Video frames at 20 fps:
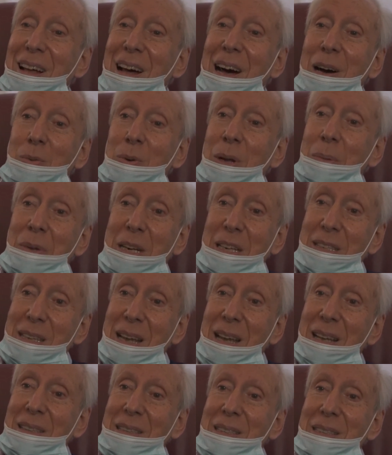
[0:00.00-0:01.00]
ha una
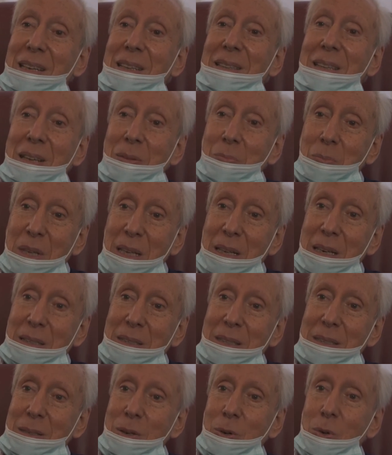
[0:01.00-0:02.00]
presenza di
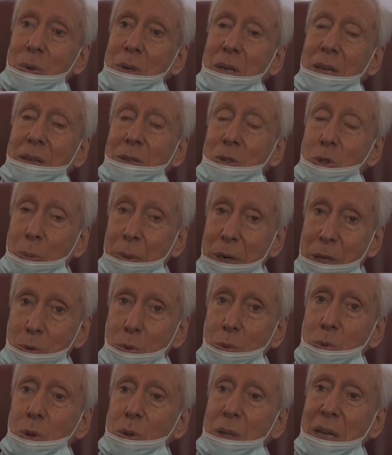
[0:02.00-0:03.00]
immigrazione
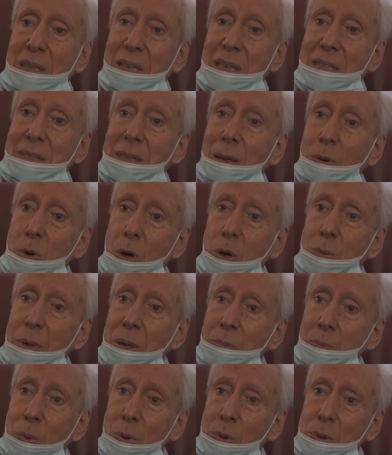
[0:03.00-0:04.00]
soprattutto dall'est Europa
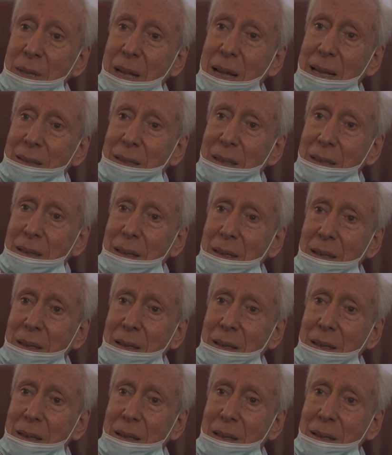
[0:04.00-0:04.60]
importante.